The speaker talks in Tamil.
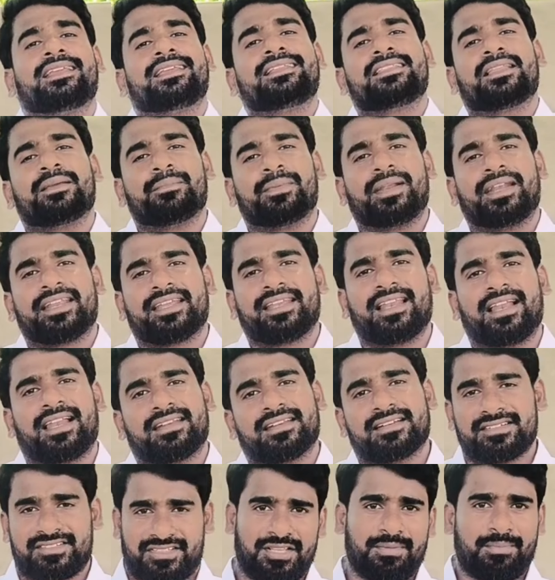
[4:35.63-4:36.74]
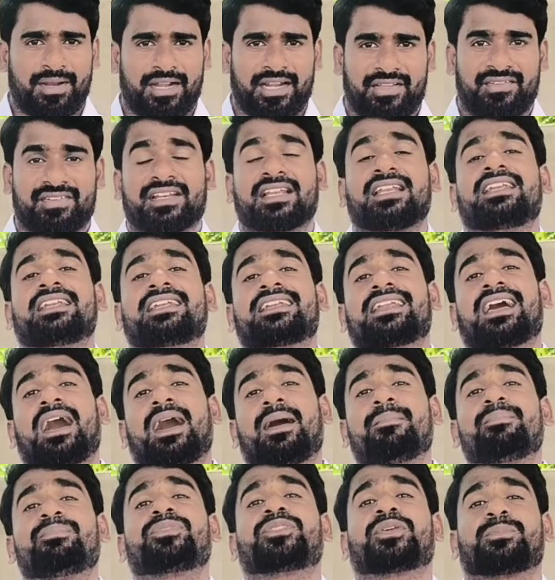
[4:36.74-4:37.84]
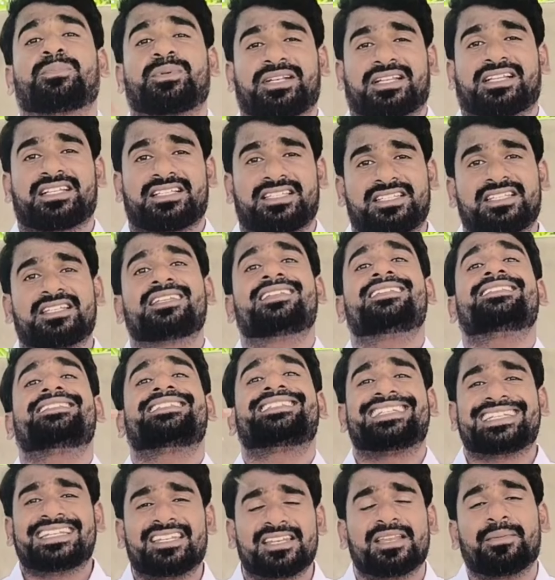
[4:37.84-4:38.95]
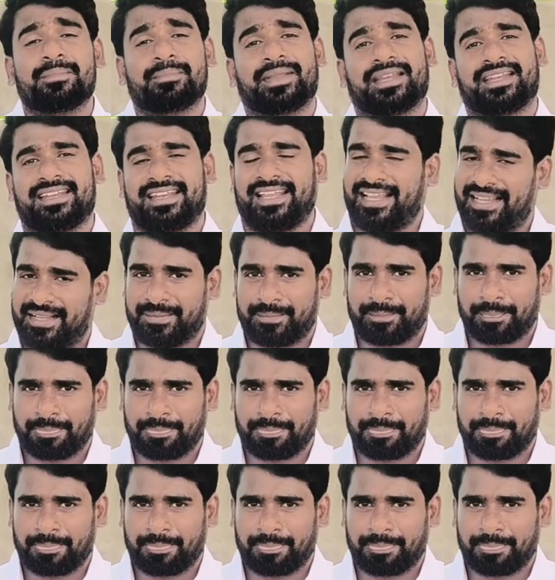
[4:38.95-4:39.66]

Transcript: இந்த மேடையில் அண்ணன் சீமான் அவர்கள் நாம் தமிழ் கட்சியின் சின்னம் என்ன